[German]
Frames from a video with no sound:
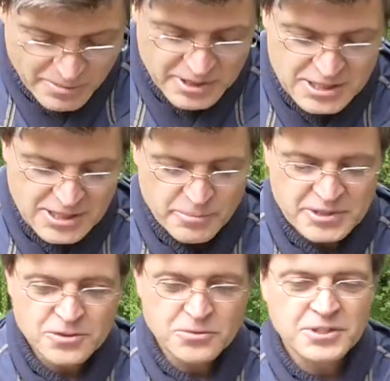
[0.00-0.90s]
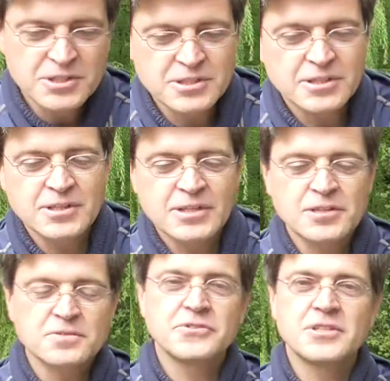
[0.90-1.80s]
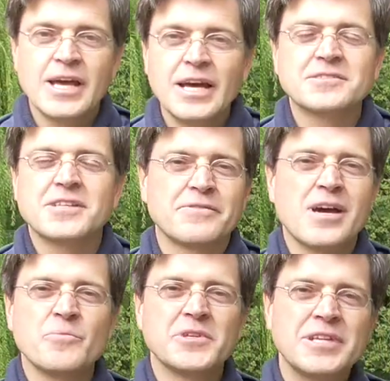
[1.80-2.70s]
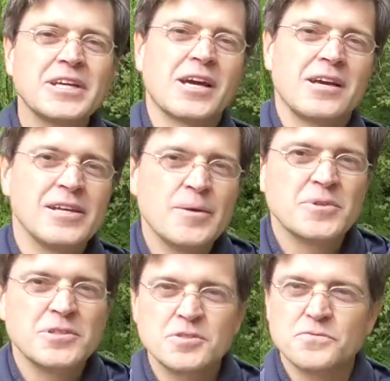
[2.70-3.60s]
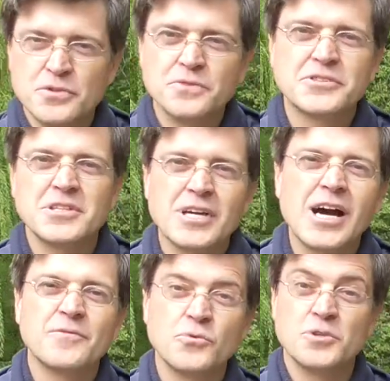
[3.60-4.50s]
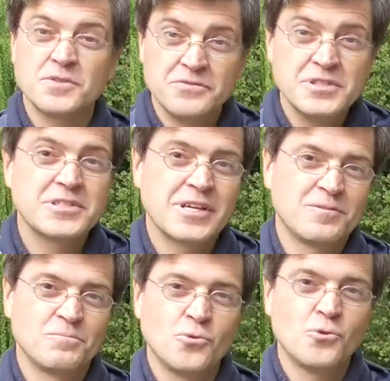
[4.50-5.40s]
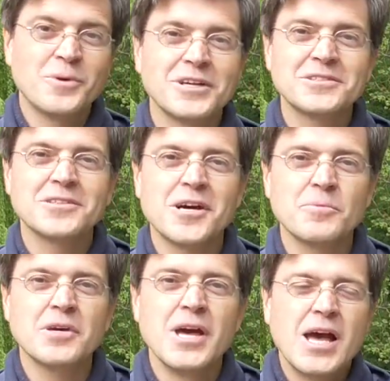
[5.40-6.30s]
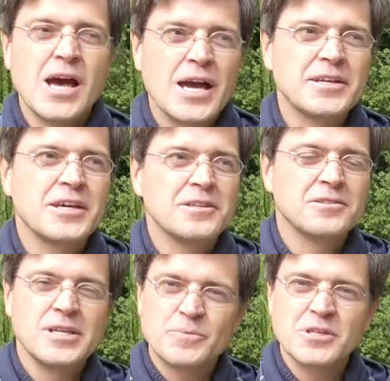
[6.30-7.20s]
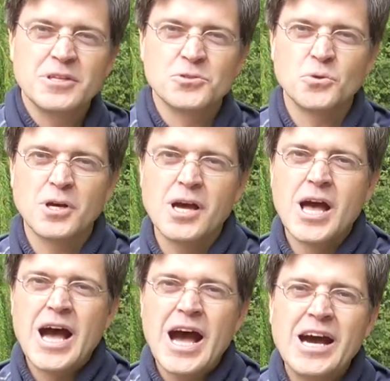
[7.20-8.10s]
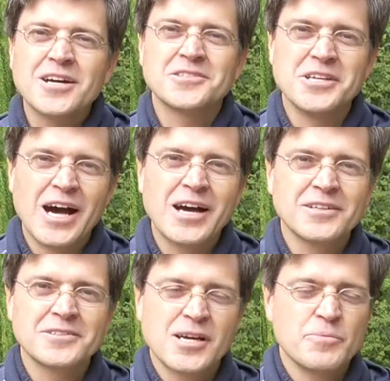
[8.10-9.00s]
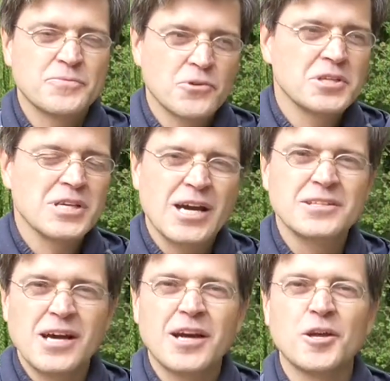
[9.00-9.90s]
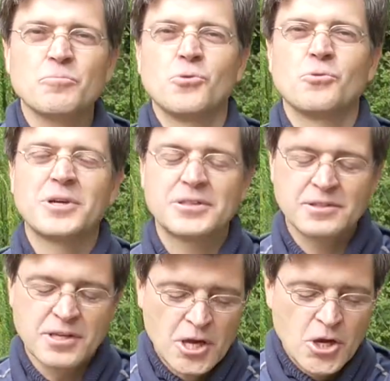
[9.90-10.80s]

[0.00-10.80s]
aber ich habe natürlich äh, ganz viele herzerwärmende Dinge erlebt in diesen 15 Jahren, wo ich Wildenten beobachtet habe. Eine Ente lebte ja sogar acht Jahre, die habe ich wirklich acht Jahre lang beobachtet.